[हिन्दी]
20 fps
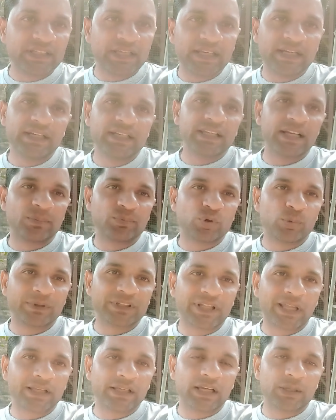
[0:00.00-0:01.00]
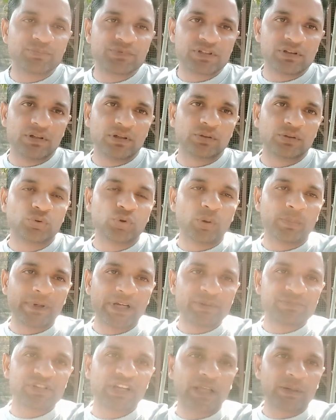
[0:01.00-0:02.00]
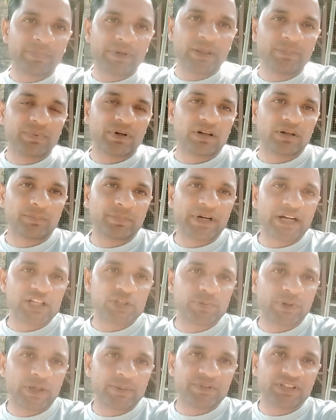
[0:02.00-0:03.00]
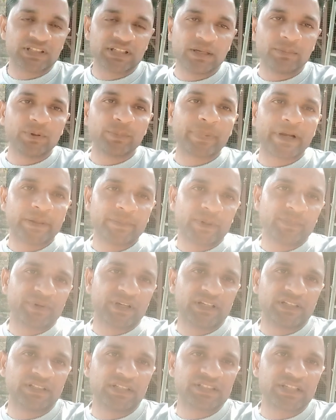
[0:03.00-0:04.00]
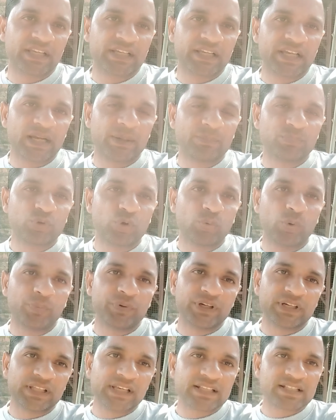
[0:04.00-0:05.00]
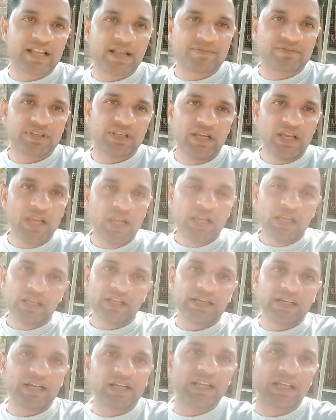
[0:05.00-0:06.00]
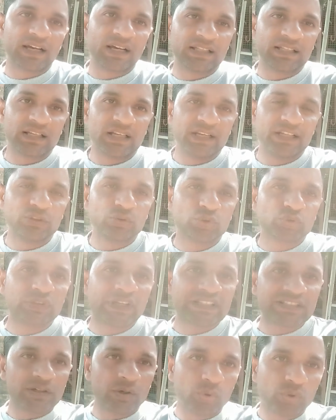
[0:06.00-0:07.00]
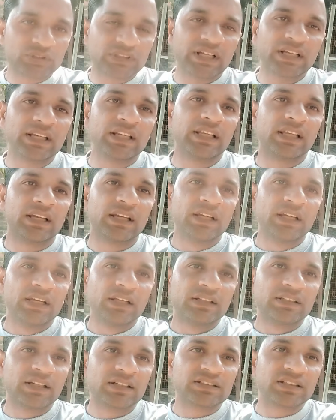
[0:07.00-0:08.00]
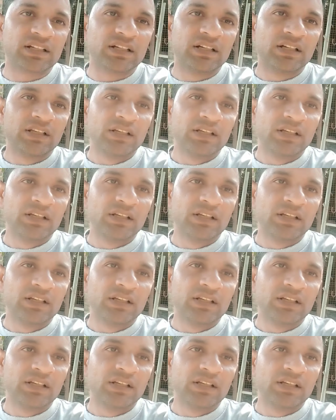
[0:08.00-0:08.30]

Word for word: का रेट ही आपको बताएंगे आप दो पाइप चार पाइप पाँच पाइप जितने भी पाइप आप खरीदना चाहेंगे आपको वो फिट के हिसाब से रेट लगा देंगे लेकिन दोस्तों ऐसा होता नहीं है दरअसल